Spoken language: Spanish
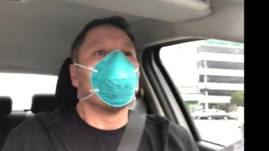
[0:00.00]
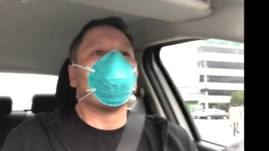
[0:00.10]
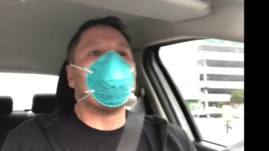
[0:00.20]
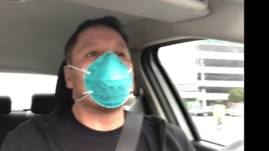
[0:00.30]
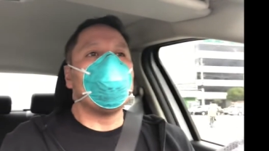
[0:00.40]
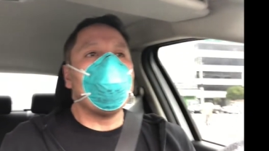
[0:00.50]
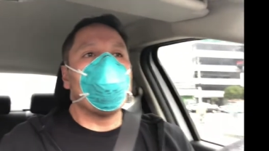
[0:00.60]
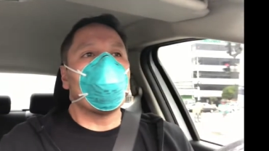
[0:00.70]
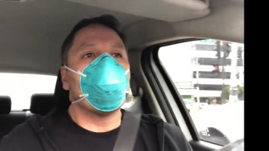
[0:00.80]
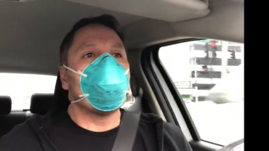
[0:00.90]
Aspira
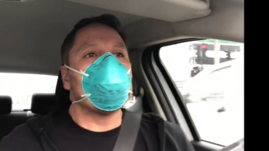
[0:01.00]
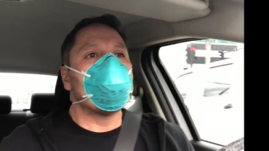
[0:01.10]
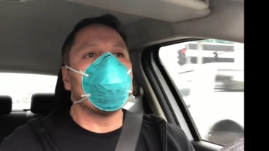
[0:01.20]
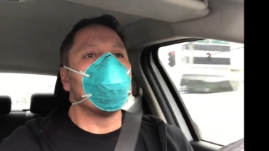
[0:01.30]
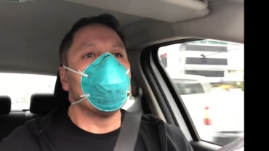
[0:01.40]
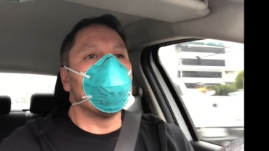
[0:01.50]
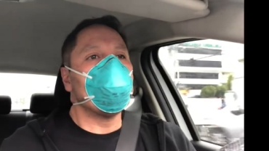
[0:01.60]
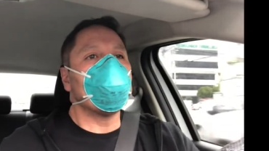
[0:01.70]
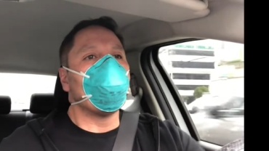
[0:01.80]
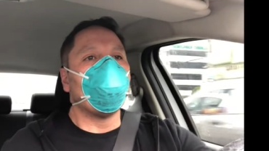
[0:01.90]
por 4
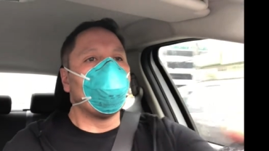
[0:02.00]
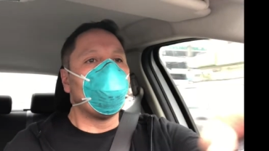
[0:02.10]
segundos,